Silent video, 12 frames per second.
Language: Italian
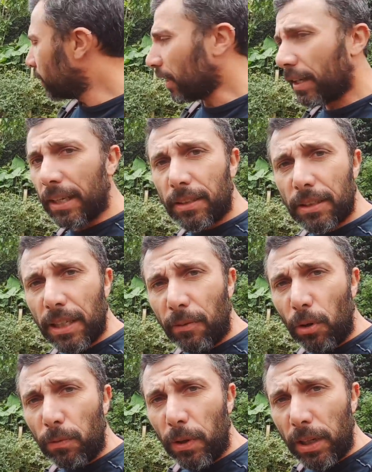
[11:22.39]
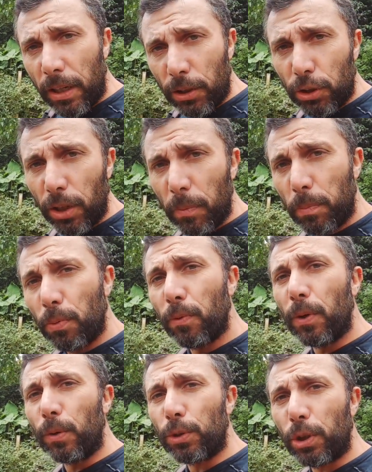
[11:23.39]
I sacchetti servono a far crescere più
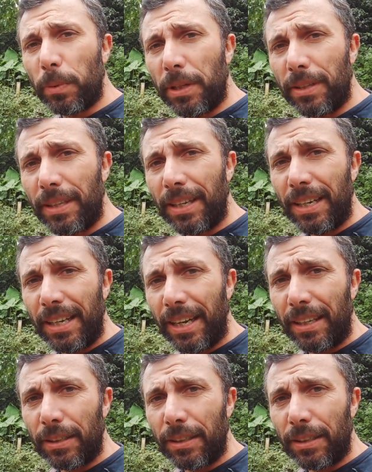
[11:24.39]
velocemente le